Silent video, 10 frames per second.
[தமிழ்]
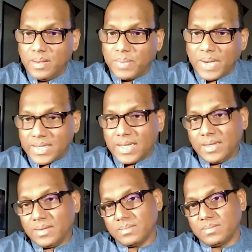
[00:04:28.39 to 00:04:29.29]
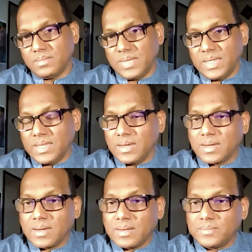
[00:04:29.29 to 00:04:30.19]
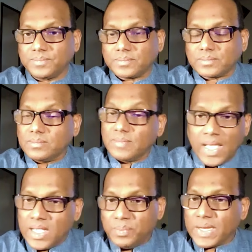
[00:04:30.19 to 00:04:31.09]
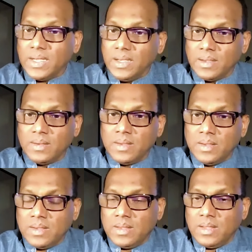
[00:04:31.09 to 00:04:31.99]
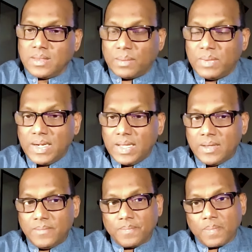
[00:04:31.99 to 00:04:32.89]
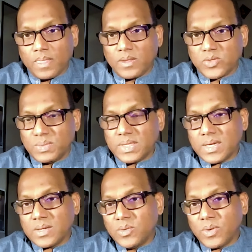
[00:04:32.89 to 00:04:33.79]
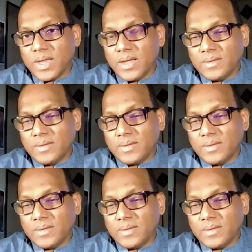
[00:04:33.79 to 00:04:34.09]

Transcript: இப்ப அதுல இந்த அதுக்கு பிறகு தமிழ்ல சுமந்திரன் கூறிய